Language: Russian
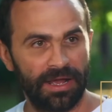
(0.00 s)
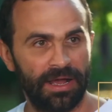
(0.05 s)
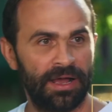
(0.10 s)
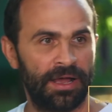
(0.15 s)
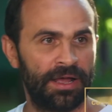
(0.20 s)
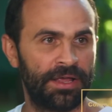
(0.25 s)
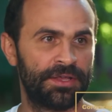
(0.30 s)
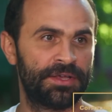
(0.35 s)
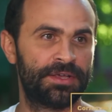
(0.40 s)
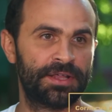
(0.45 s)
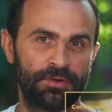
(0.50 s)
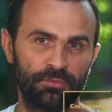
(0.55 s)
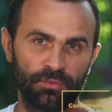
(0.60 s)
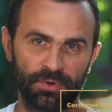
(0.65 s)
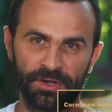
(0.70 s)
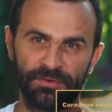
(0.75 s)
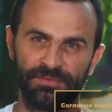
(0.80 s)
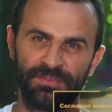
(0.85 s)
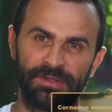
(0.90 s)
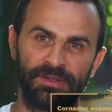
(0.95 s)
А,
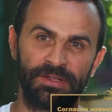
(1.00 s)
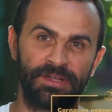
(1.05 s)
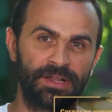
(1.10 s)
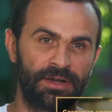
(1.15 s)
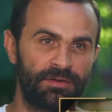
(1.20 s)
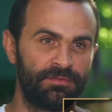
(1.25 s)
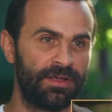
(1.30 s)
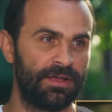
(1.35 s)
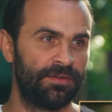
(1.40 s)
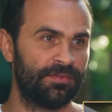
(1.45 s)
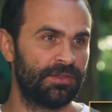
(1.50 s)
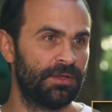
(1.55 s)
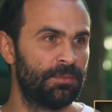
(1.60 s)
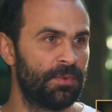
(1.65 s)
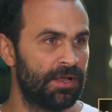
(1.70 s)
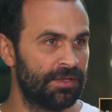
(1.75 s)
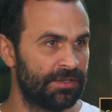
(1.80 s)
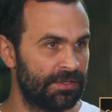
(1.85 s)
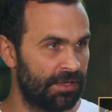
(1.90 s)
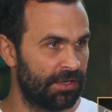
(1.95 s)
игровой авто, игровые
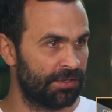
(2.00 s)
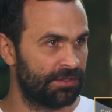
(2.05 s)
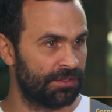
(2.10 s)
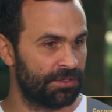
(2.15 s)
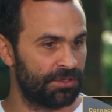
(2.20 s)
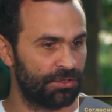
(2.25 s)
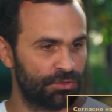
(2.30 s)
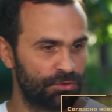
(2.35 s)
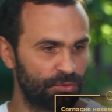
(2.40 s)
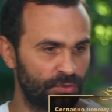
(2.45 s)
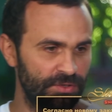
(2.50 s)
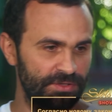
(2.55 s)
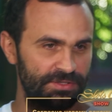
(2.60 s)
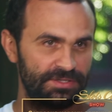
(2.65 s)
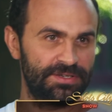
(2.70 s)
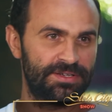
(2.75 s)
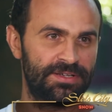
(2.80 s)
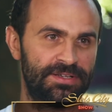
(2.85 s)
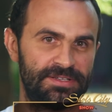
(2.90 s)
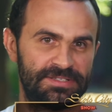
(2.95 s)
автоматы это не тот
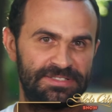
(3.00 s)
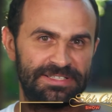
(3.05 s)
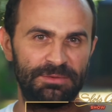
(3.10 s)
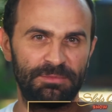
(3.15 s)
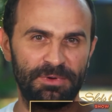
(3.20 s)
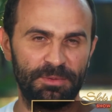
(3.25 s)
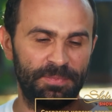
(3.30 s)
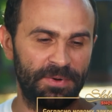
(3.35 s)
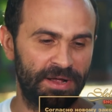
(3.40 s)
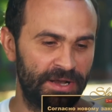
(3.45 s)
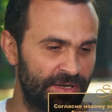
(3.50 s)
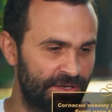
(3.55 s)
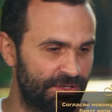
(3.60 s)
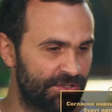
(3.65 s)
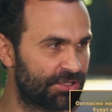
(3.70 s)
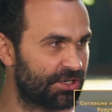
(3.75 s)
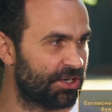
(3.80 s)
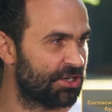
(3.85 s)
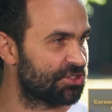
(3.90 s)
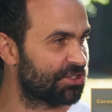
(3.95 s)
э, самопальный
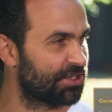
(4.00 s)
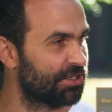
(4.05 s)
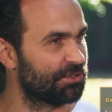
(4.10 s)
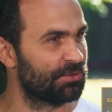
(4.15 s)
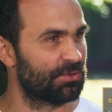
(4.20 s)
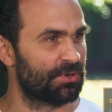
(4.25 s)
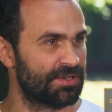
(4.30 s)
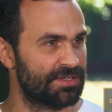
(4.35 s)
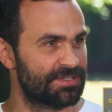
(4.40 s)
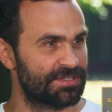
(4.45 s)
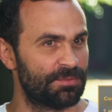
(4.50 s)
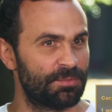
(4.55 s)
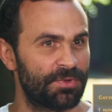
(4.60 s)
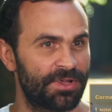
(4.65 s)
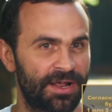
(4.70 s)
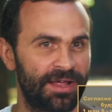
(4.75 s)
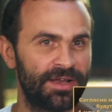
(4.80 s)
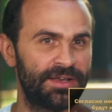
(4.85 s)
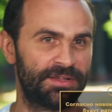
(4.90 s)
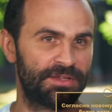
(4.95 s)
трэш, который
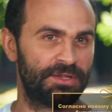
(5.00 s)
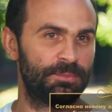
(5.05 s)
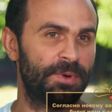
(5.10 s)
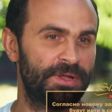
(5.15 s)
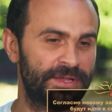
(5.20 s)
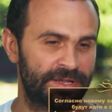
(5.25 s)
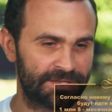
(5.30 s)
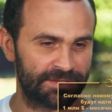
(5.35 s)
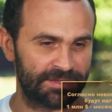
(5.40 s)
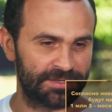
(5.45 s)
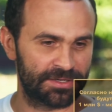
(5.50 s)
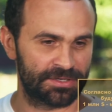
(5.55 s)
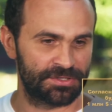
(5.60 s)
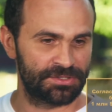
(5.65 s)
собирали непонятно